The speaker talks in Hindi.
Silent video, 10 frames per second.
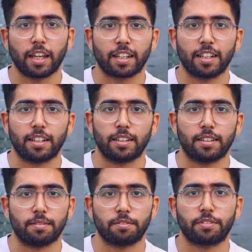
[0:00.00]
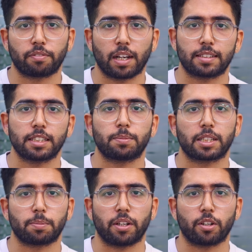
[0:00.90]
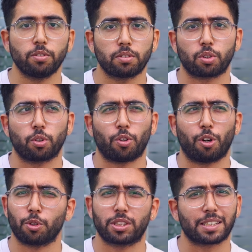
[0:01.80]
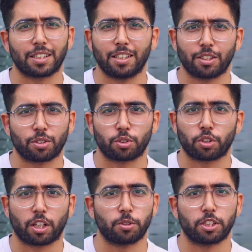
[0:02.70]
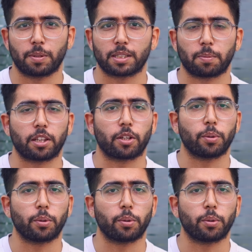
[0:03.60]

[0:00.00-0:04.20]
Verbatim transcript: एक फिफ्थ क्लास से स्पेक्स पहन रहा हूँ तो ऑलमोस्ट सिक्सटीन ईयर्स हो चुके हैं मुझे स्पेक्स पहनते